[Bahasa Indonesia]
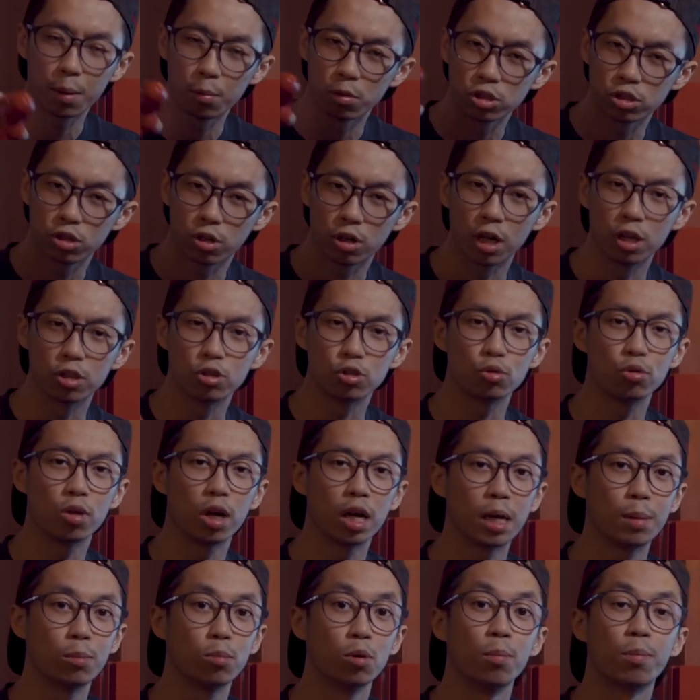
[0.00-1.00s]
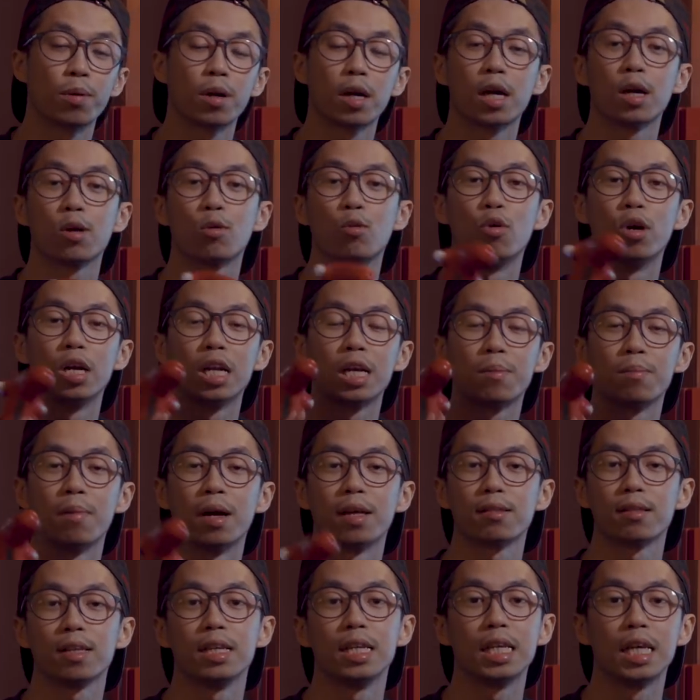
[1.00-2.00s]
emosional juga yang belum pernah gue
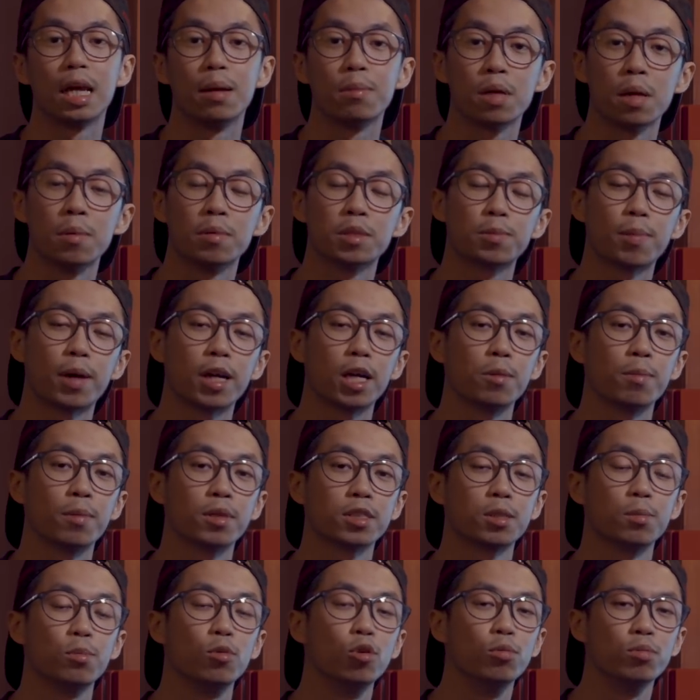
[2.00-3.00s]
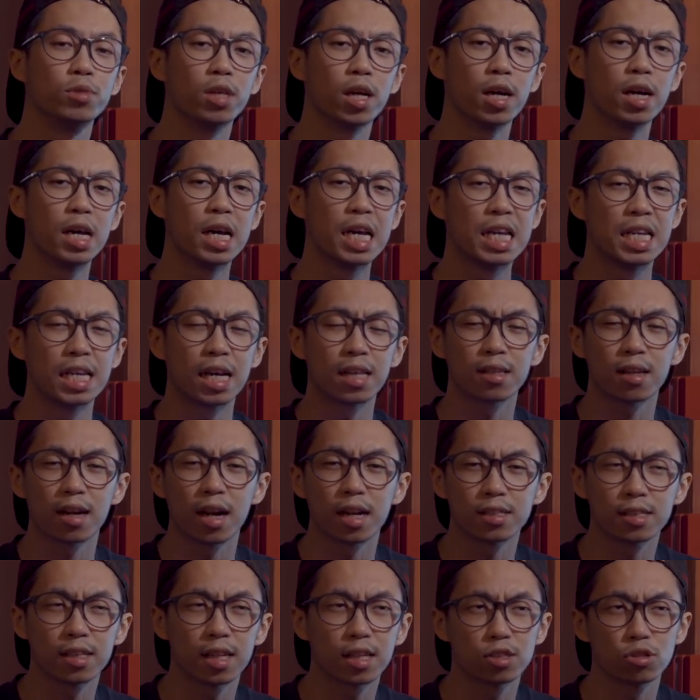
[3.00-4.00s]
nikmati di game-game Spider-Man sebelumnya yang
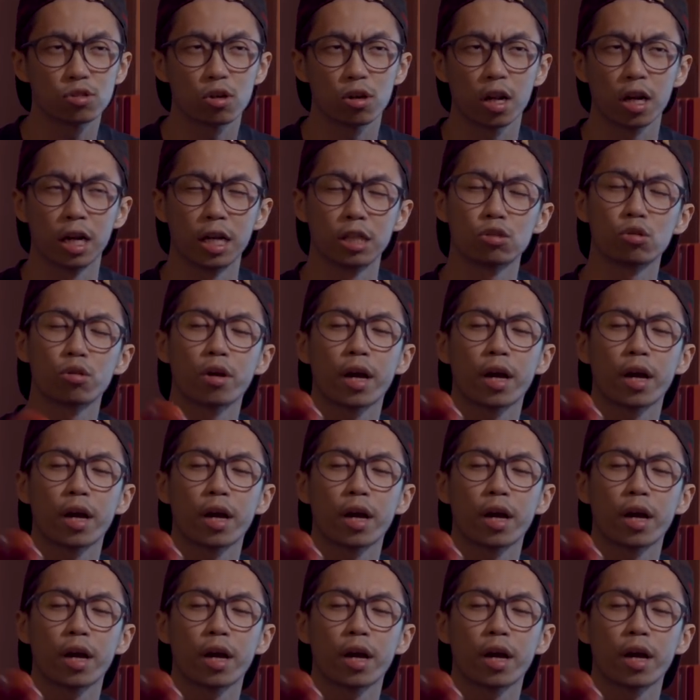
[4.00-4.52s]
terasa storyline itu